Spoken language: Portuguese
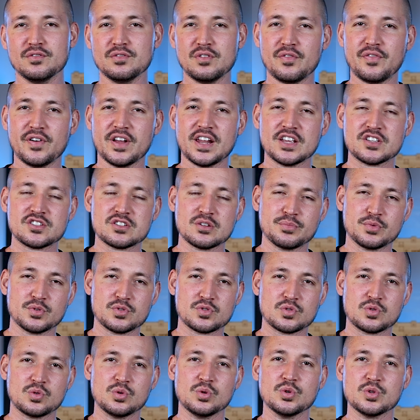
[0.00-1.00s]
Vou falar sobre
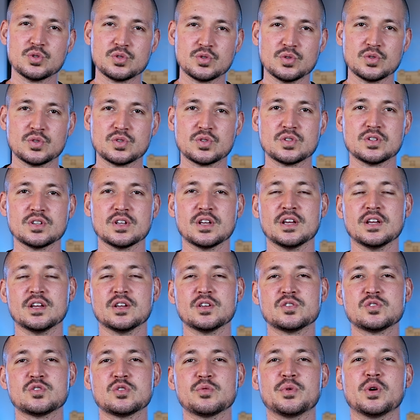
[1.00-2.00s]
os custos,
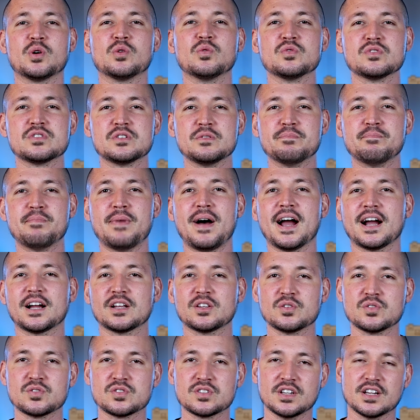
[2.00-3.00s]
sobre alguns
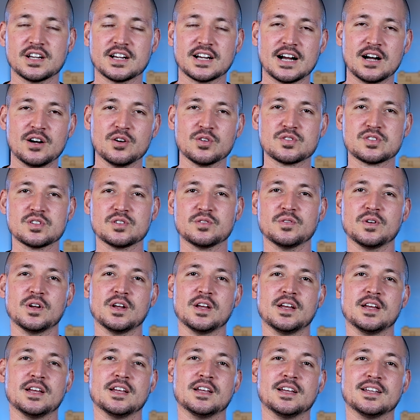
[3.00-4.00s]
impactos que causam
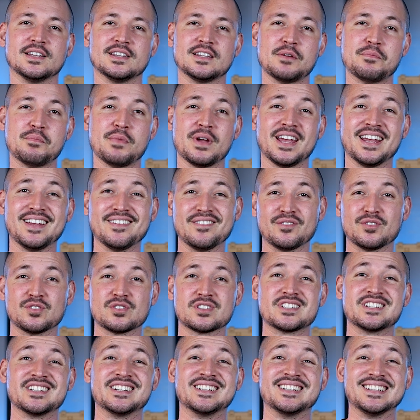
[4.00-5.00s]
também
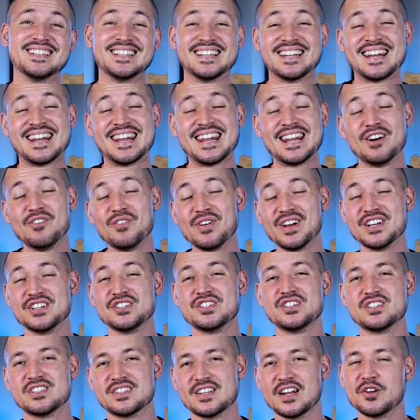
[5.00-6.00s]
você não
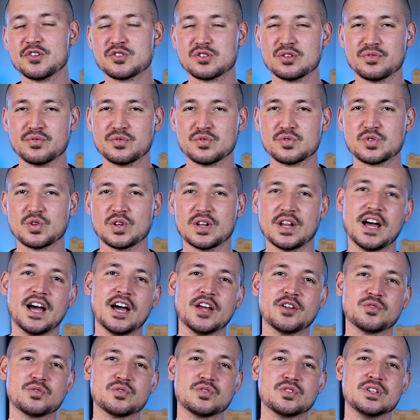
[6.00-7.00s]
registrar o seu
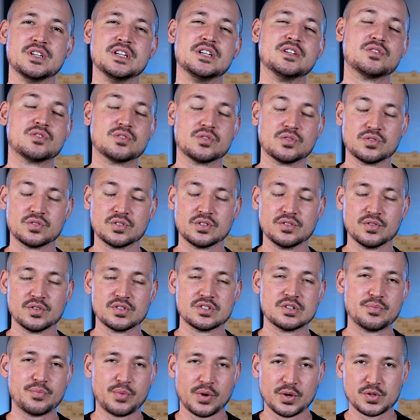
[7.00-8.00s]
funcionário, os riscos que
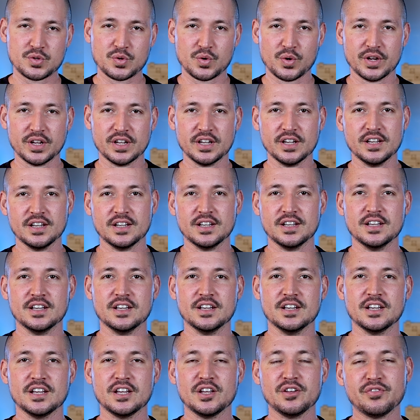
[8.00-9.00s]
você pode correr,
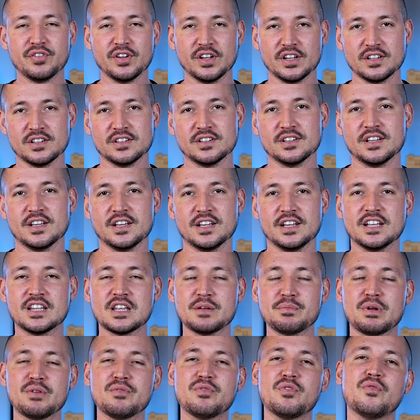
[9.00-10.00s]
enfim. E
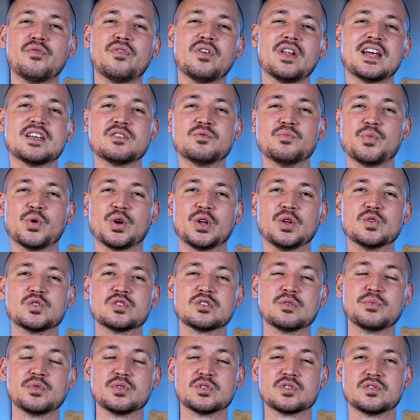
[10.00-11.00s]
também vou falar um
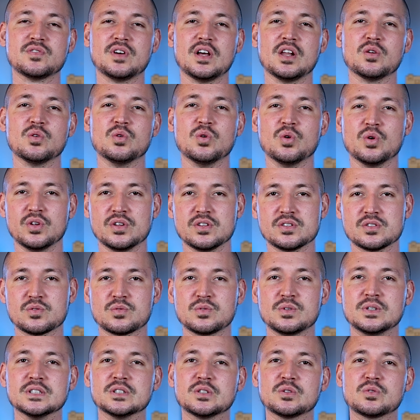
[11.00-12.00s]
pouquinho sobre os valores,
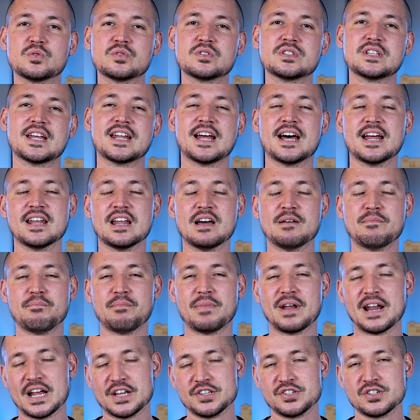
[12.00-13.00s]
quanto custará na
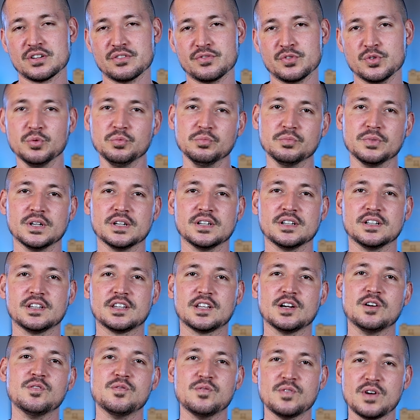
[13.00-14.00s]
prática, viu?
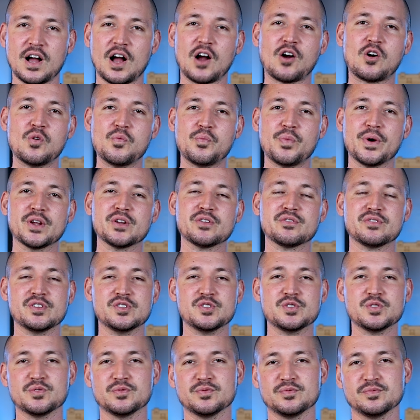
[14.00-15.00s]
Então, acompanhe no
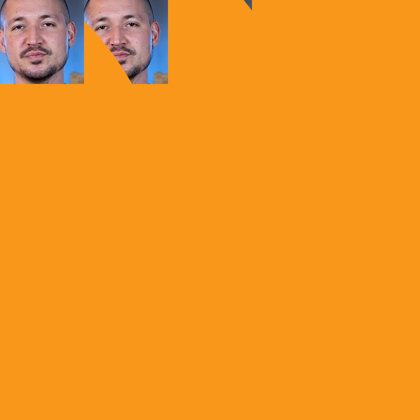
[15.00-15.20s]
vídeo.